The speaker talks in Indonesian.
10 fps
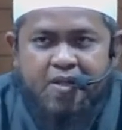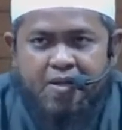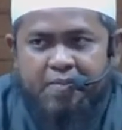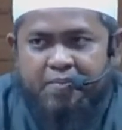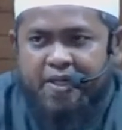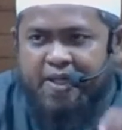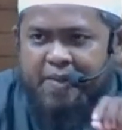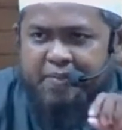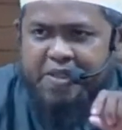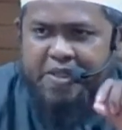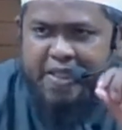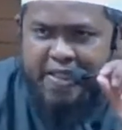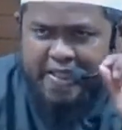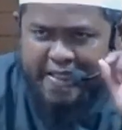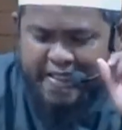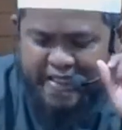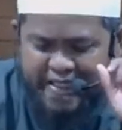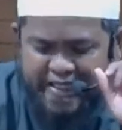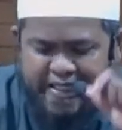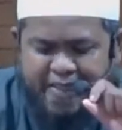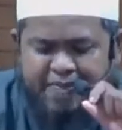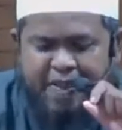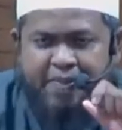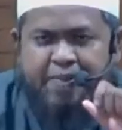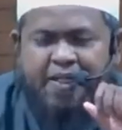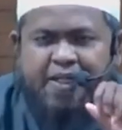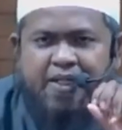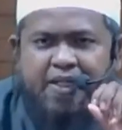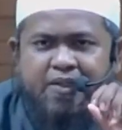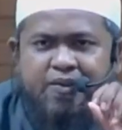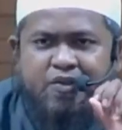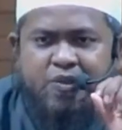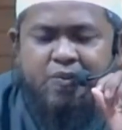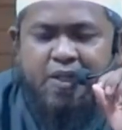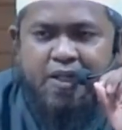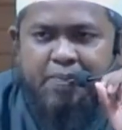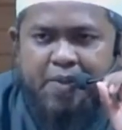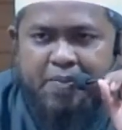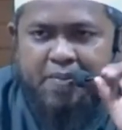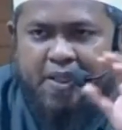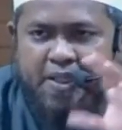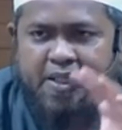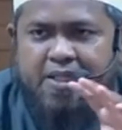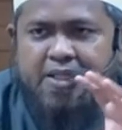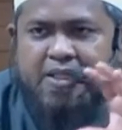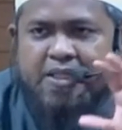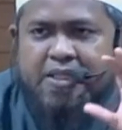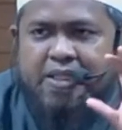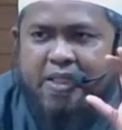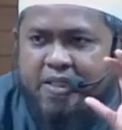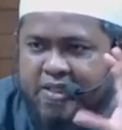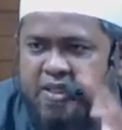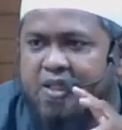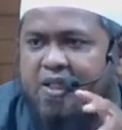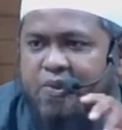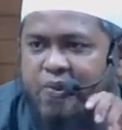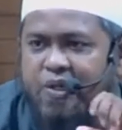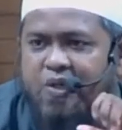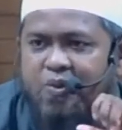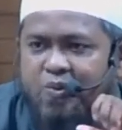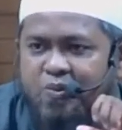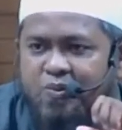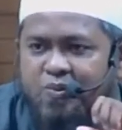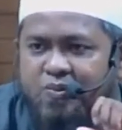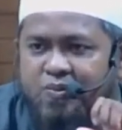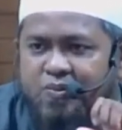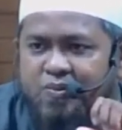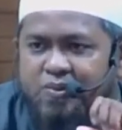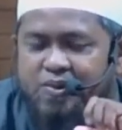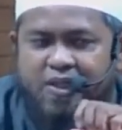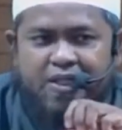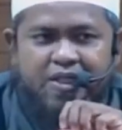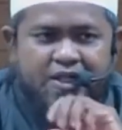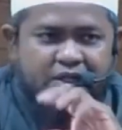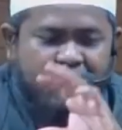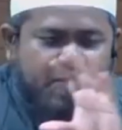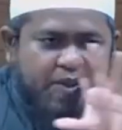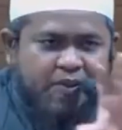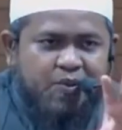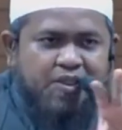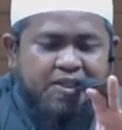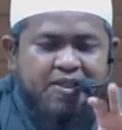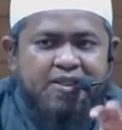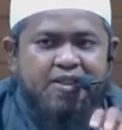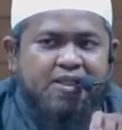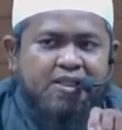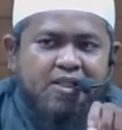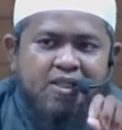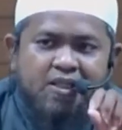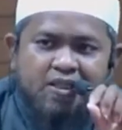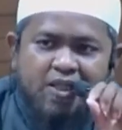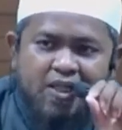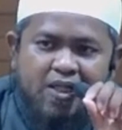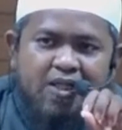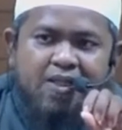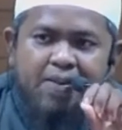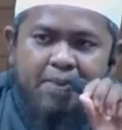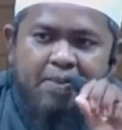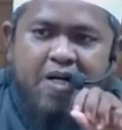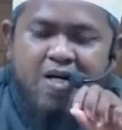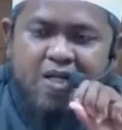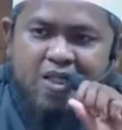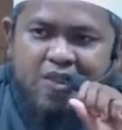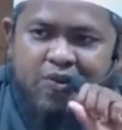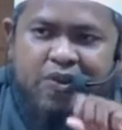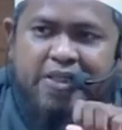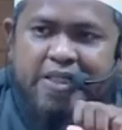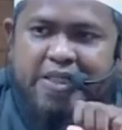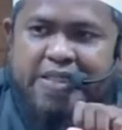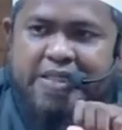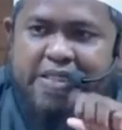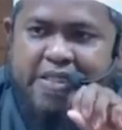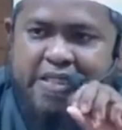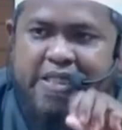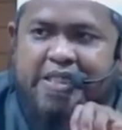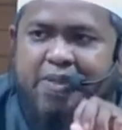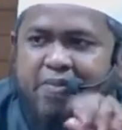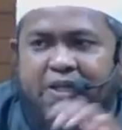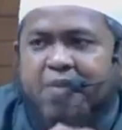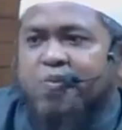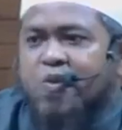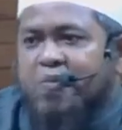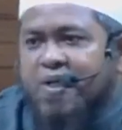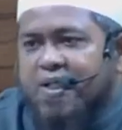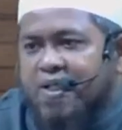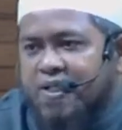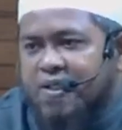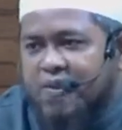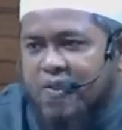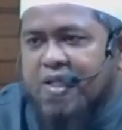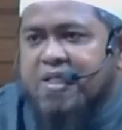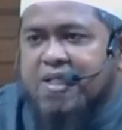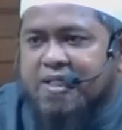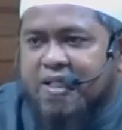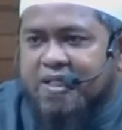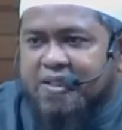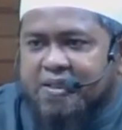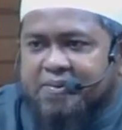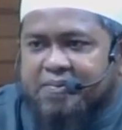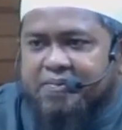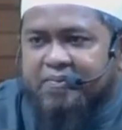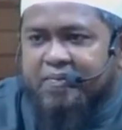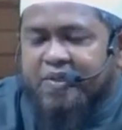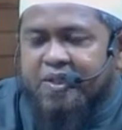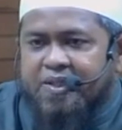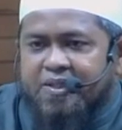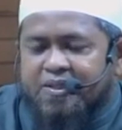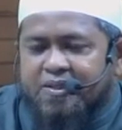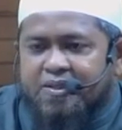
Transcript: Mereka menjadikan agama mereka itu sebagai permainan dan sendah gurau dan kehidupan dunia telah menghanyutkan dan menipu mereka. Itulah kenyataannya. Ya.